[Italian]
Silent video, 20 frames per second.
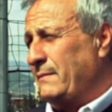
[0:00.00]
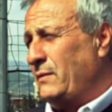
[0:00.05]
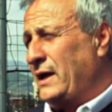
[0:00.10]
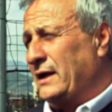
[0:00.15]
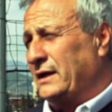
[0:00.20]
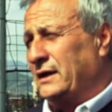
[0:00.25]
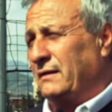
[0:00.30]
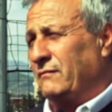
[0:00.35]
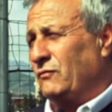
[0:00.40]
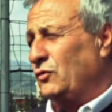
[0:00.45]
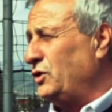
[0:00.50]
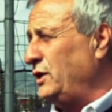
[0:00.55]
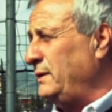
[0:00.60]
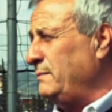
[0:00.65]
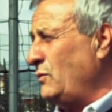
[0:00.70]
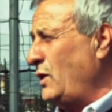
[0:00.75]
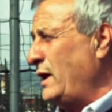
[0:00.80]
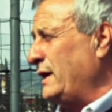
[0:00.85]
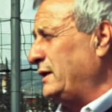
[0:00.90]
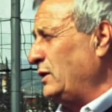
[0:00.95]
anche,
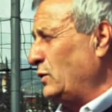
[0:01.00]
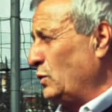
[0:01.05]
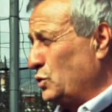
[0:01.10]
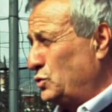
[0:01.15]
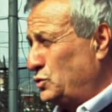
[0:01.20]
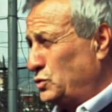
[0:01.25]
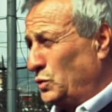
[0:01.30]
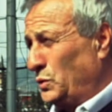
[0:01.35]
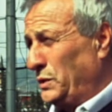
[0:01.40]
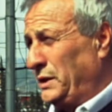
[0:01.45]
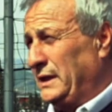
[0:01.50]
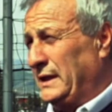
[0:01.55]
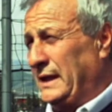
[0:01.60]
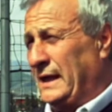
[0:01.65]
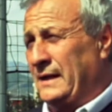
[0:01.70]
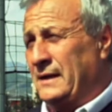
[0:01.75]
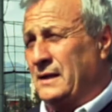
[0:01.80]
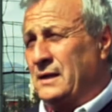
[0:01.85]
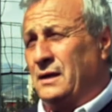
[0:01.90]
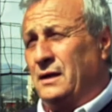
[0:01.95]
vorremmo anche
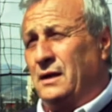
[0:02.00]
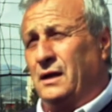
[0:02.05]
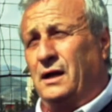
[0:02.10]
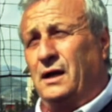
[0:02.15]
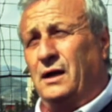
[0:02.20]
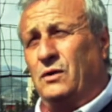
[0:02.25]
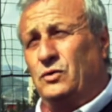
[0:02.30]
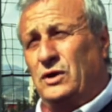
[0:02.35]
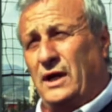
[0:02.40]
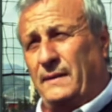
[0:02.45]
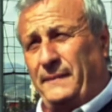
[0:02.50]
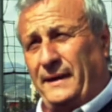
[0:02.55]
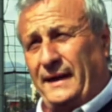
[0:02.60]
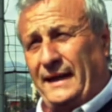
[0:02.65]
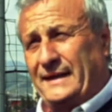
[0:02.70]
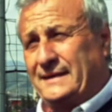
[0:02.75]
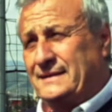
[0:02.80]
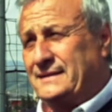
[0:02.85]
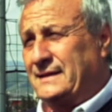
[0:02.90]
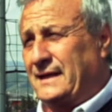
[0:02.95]
costruire eh, una
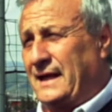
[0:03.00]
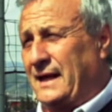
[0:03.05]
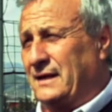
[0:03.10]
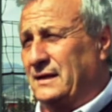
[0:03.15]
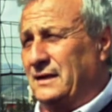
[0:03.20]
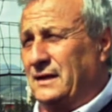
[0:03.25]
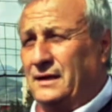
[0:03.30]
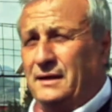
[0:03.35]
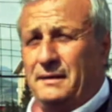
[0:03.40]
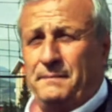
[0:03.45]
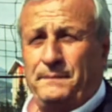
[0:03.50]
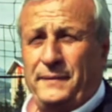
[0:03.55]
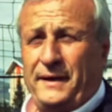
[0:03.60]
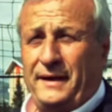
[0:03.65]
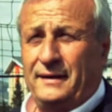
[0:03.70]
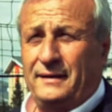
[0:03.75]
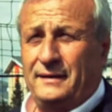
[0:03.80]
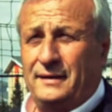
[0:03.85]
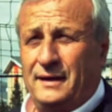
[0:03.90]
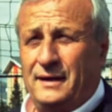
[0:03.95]
palestra eh,
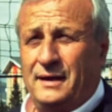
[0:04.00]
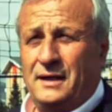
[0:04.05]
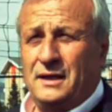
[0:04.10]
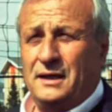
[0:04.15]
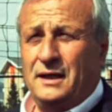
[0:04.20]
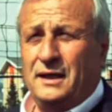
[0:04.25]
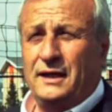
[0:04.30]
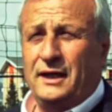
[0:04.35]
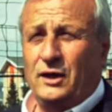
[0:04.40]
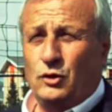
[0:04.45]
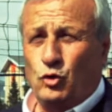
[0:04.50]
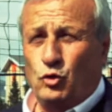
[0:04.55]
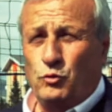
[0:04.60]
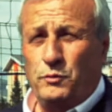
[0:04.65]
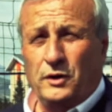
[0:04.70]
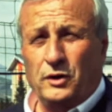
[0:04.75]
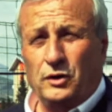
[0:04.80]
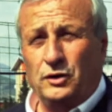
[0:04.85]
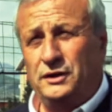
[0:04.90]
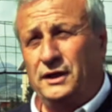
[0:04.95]
per il
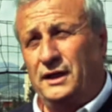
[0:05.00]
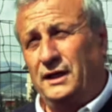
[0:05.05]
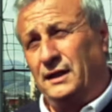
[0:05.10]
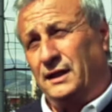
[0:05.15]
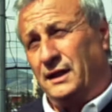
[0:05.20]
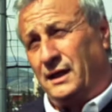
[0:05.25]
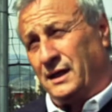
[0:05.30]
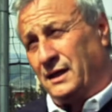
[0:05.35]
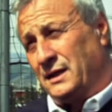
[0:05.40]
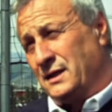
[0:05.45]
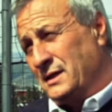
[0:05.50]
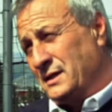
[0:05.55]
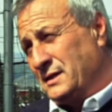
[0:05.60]
recupero del,